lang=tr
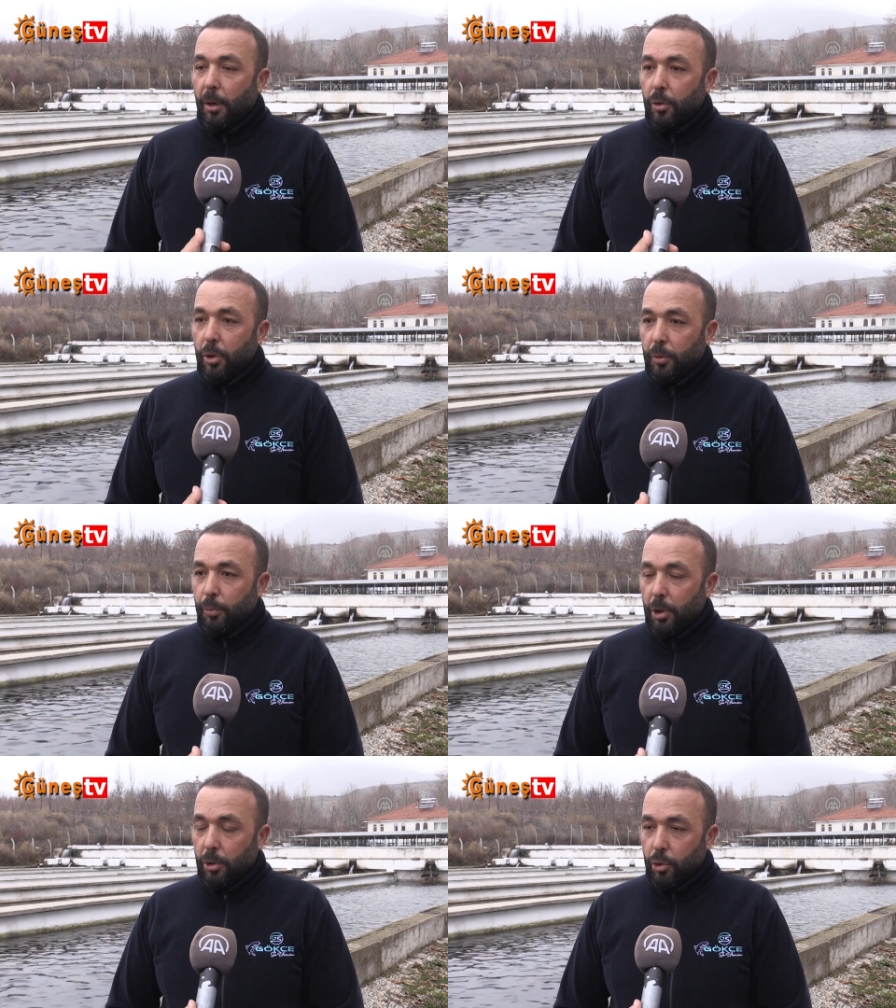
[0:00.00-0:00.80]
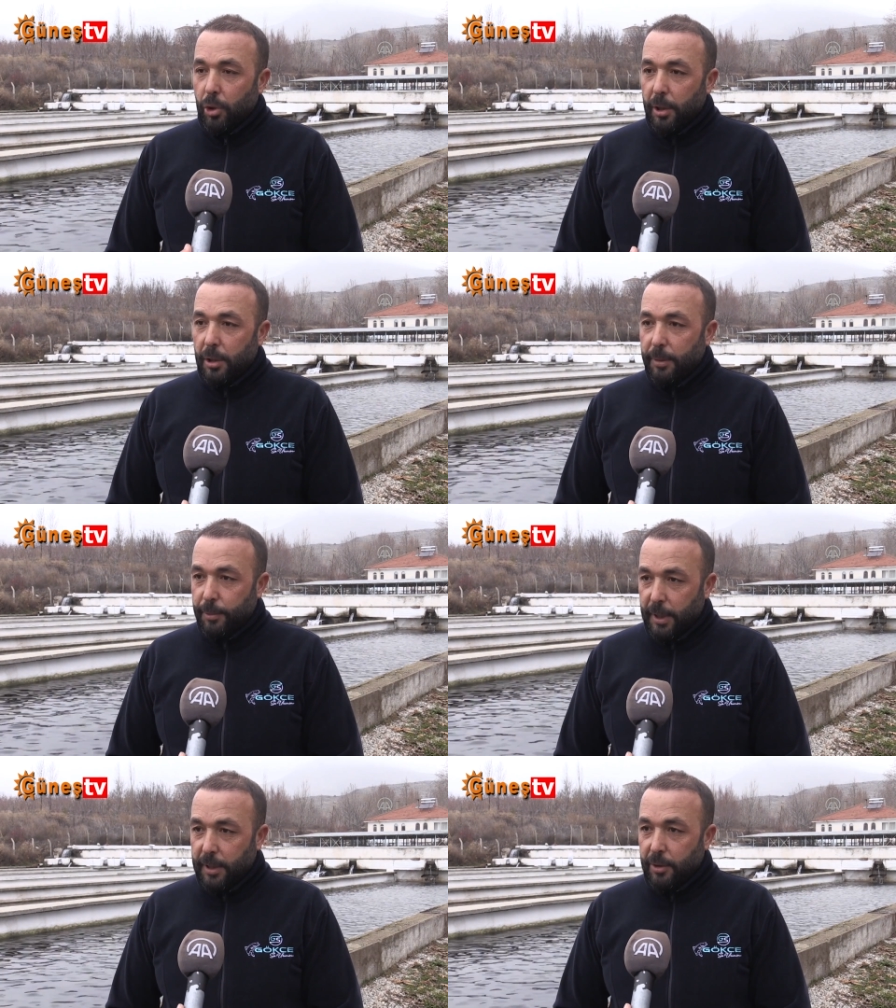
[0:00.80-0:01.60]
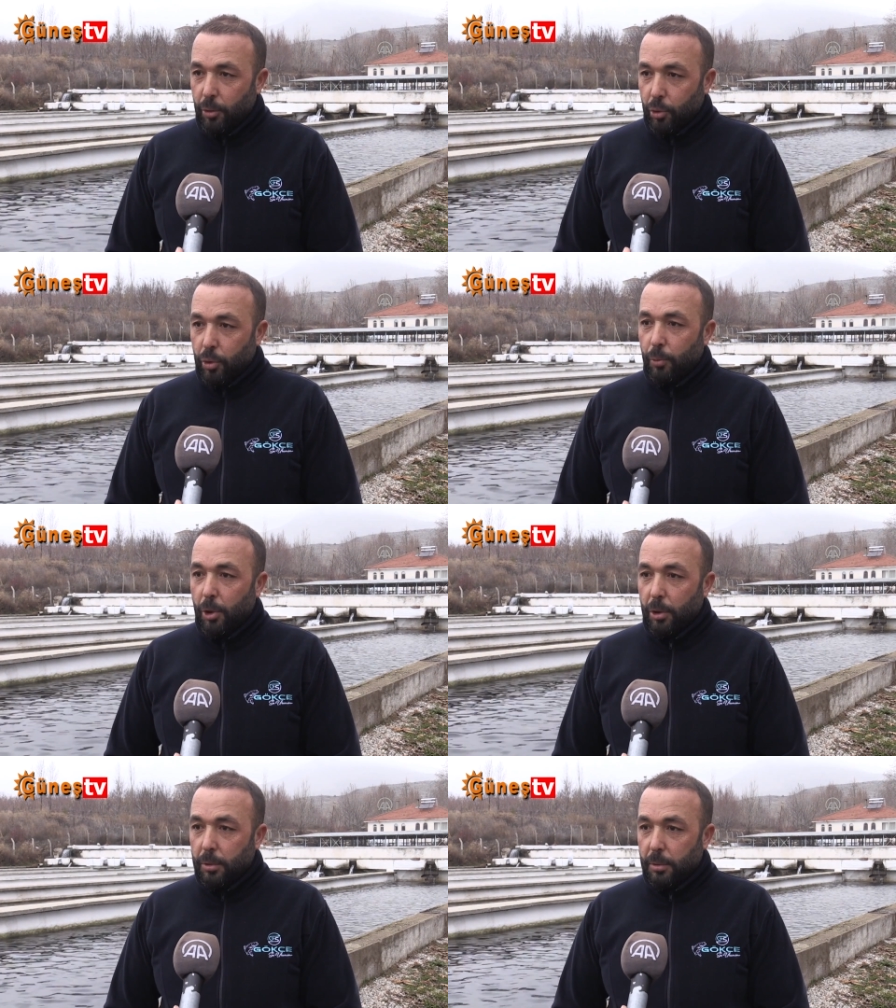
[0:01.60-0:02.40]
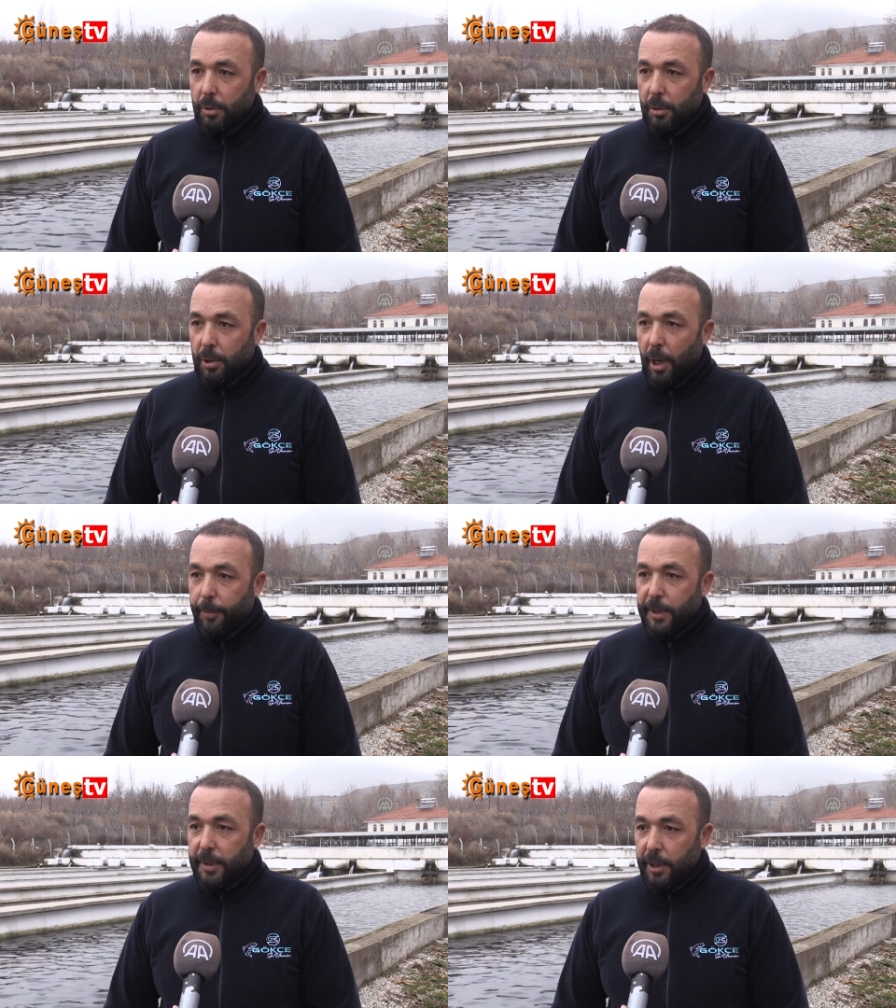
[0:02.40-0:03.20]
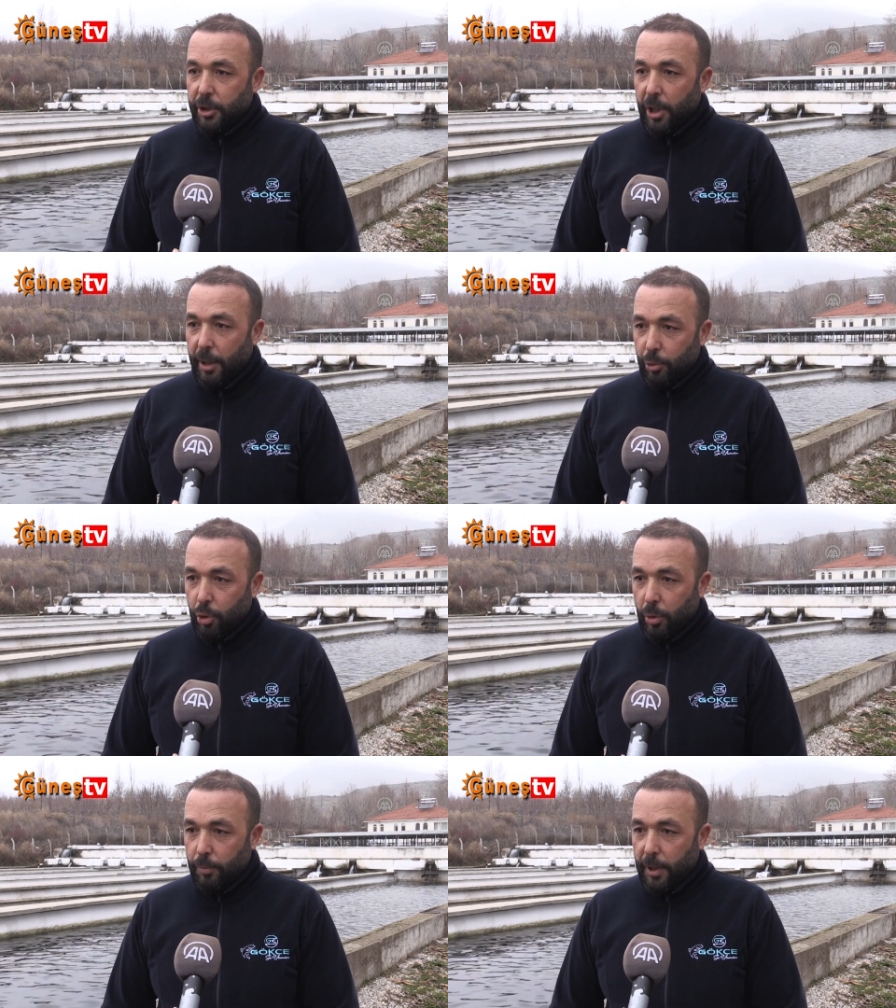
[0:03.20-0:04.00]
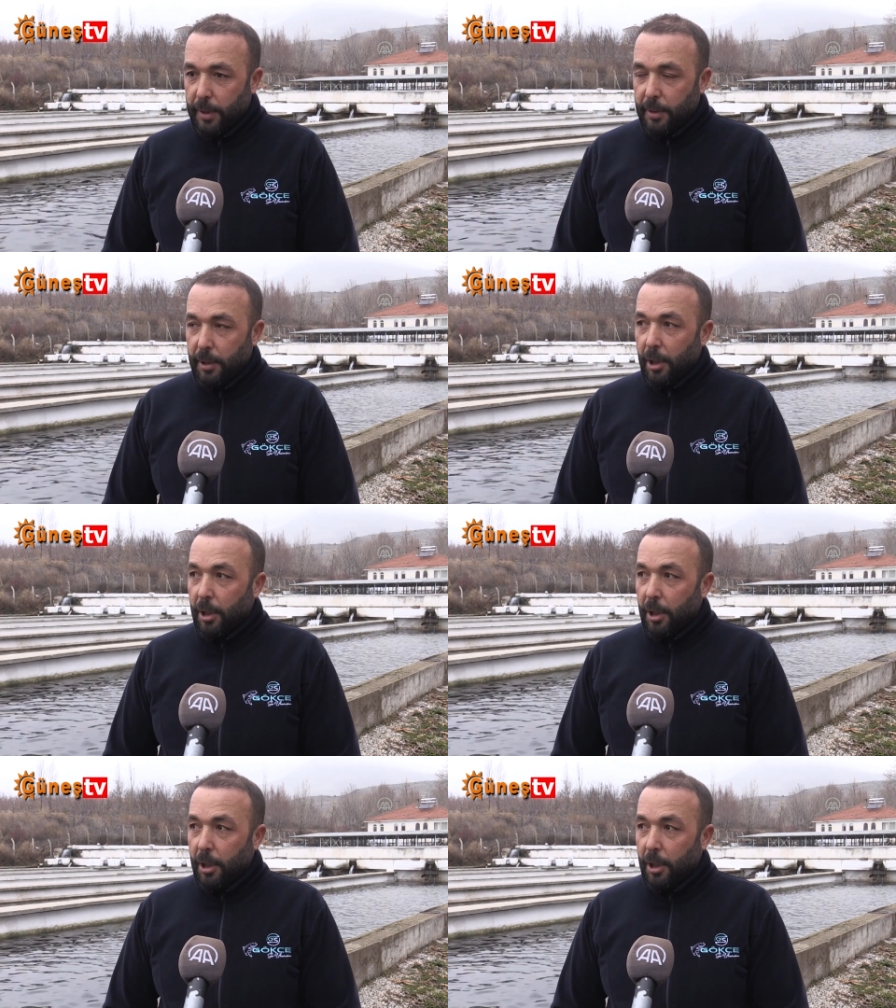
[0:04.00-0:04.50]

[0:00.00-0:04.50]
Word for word: 14 milyonu şu an 28-30 milyon e, kapasiteye çıkarmış durumdayız.